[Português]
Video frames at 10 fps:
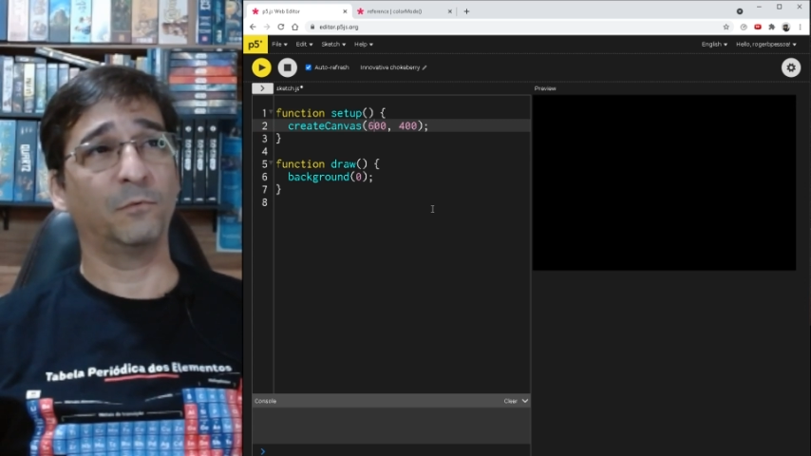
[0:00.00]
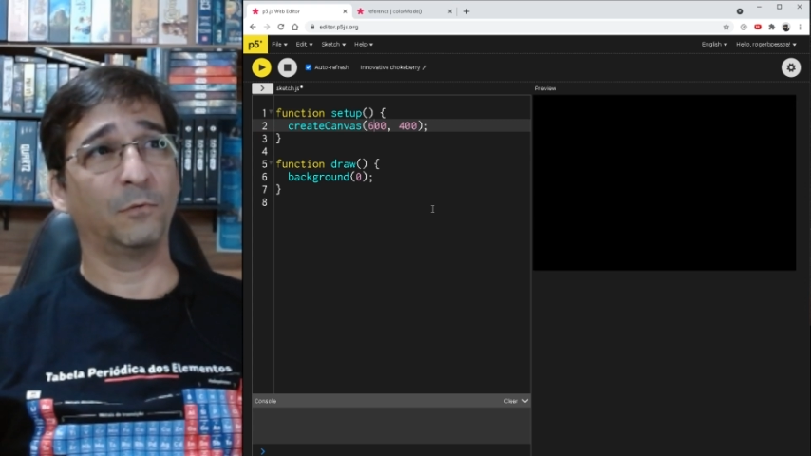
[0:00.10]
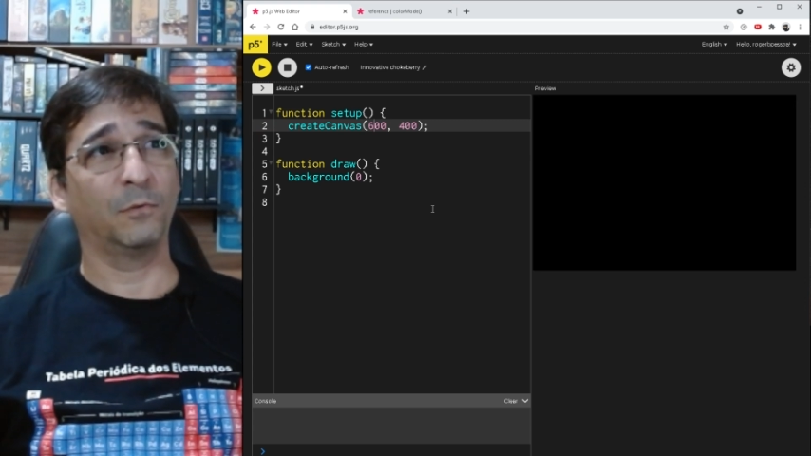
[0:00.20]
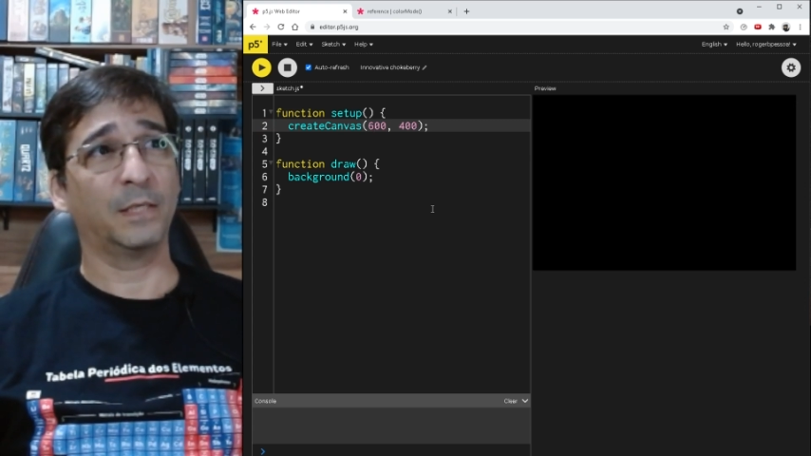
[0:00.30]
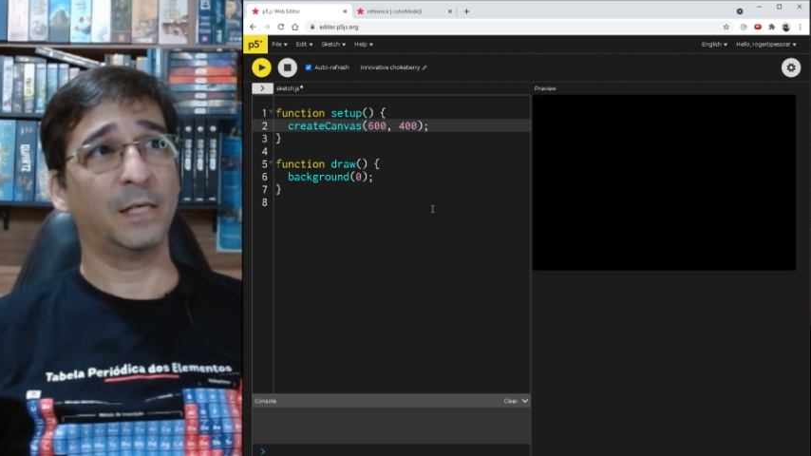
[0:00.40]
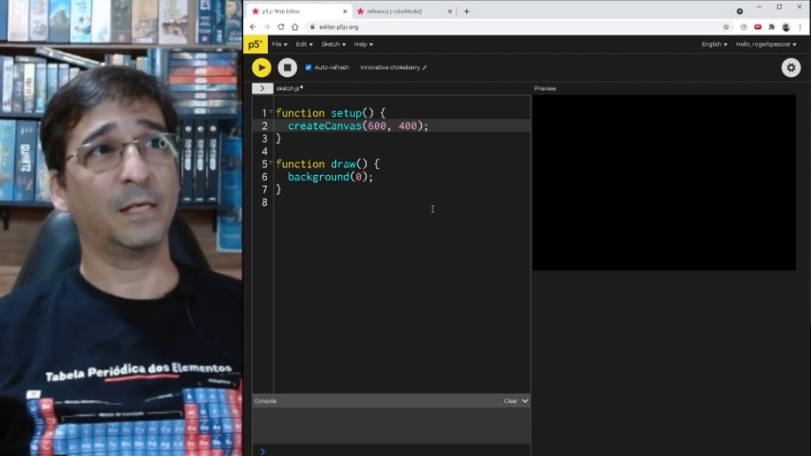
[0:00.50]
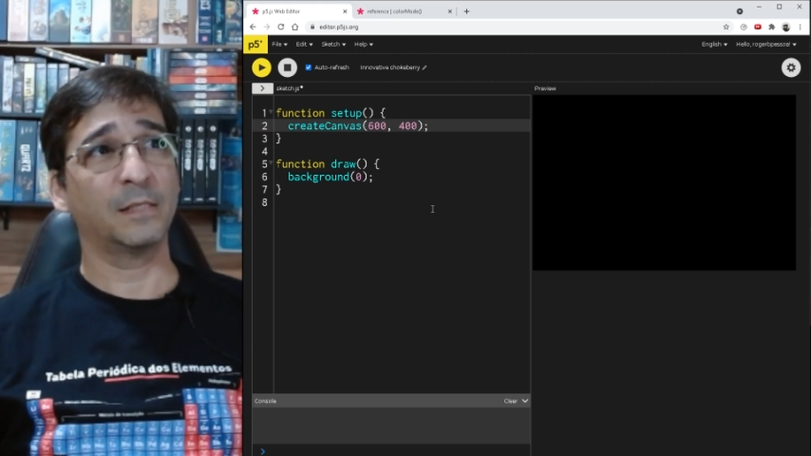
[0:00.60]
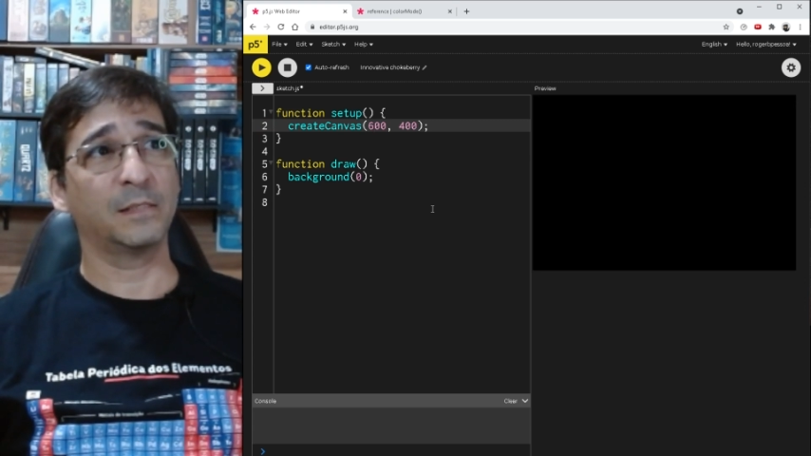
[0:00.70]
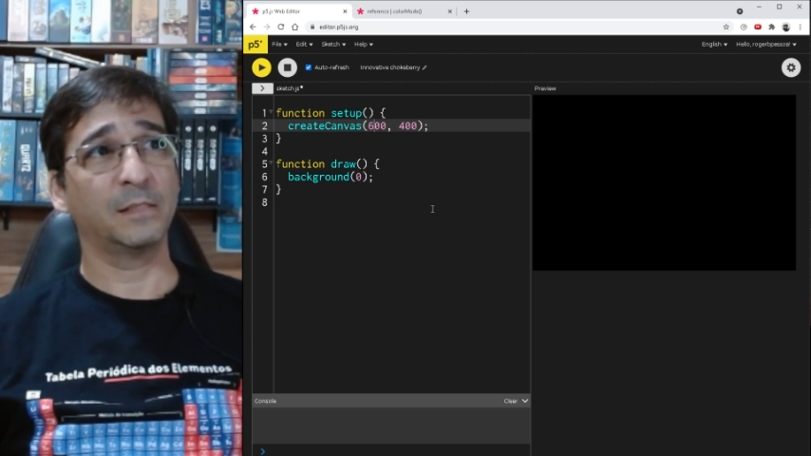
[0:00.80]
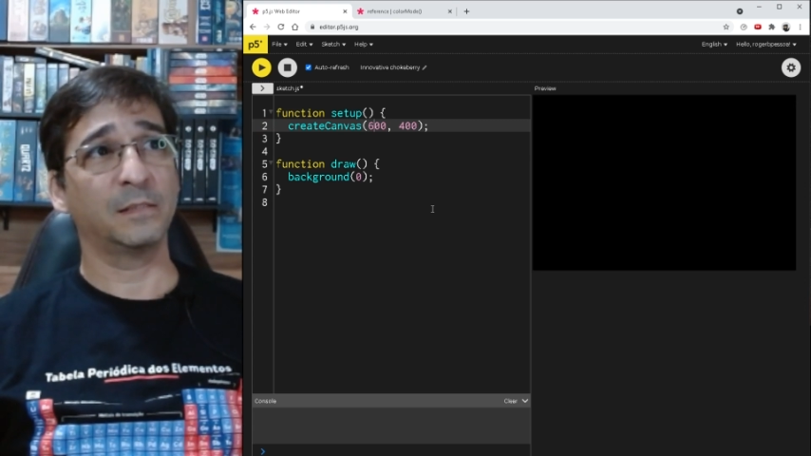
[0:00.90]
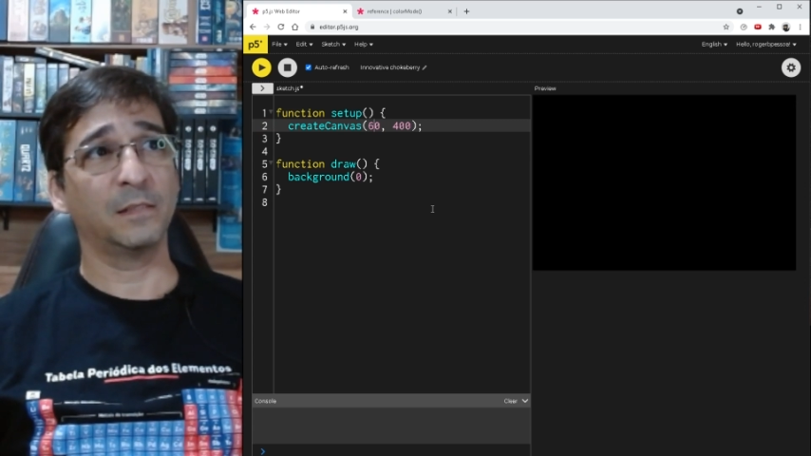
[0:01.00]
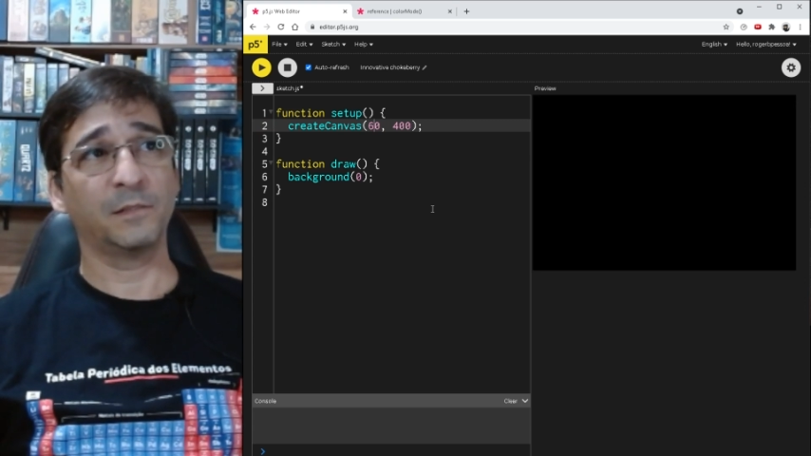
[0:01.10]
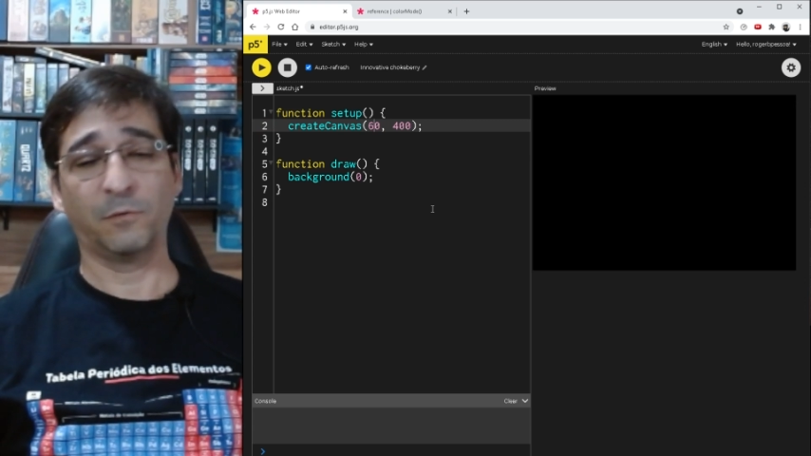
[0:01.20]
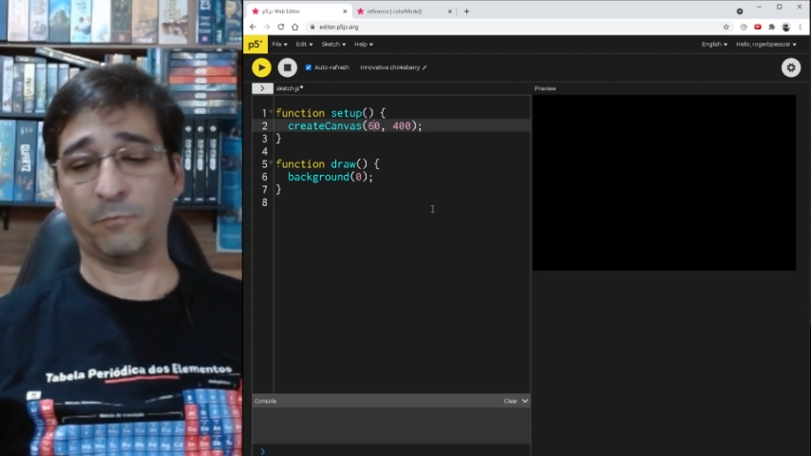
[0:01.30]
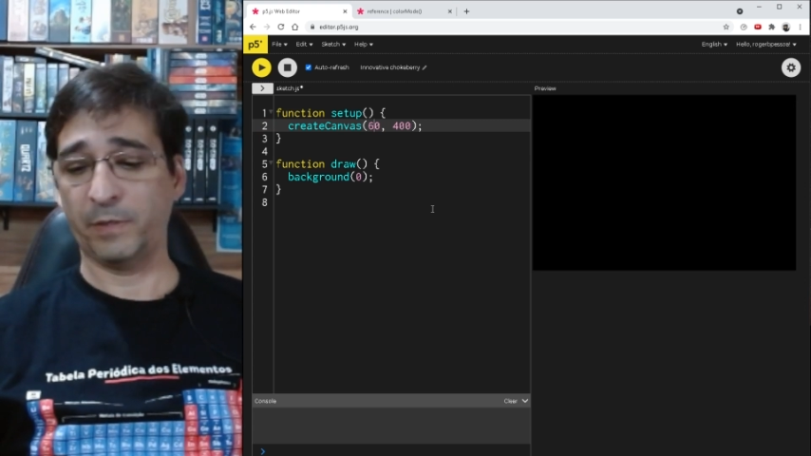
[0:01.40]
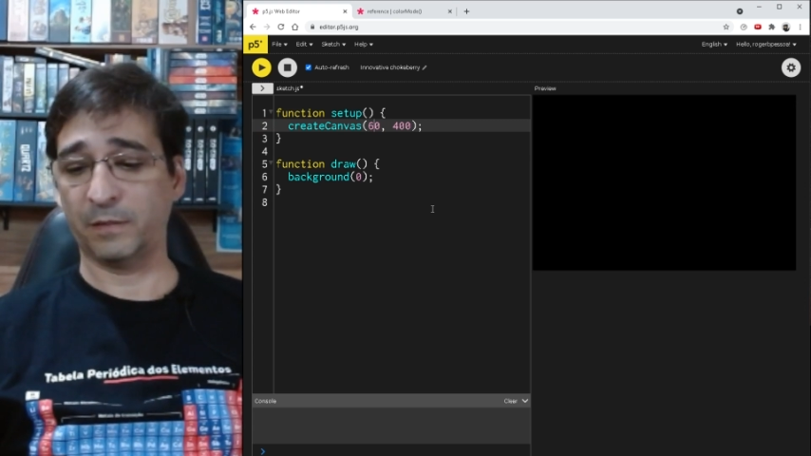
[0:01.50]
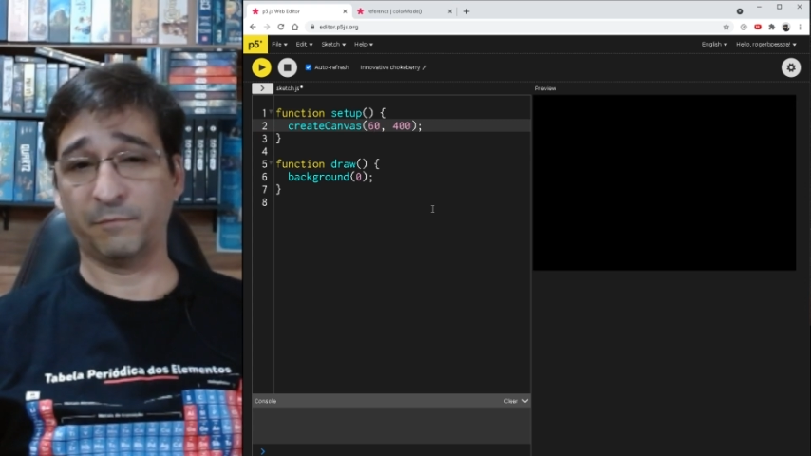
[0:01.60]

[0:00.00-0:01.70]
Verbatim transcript: Vou colocar 650,